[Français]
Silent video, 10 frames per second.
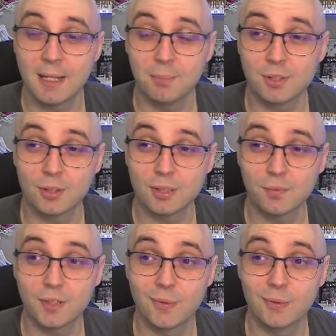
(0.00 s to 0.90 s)
Puisqu'en
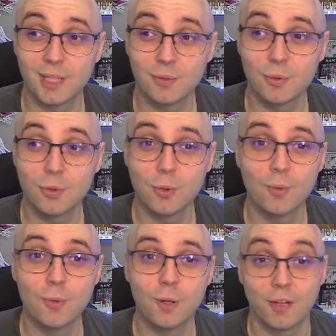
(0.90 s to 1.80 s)
effet, on a eu le,
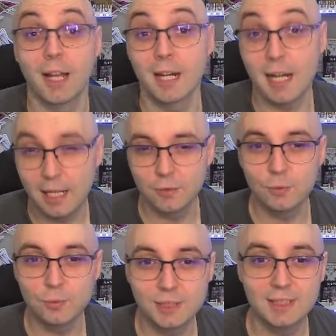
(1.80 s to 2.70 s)
enfin la
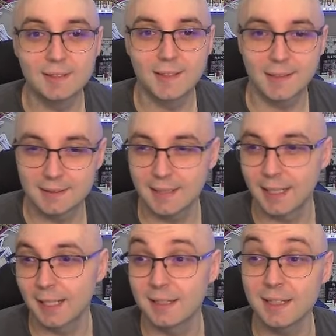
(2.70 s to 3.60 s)
Oudi
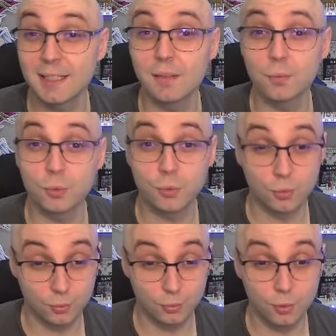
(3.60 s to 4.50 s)
Trickstar niveau 2,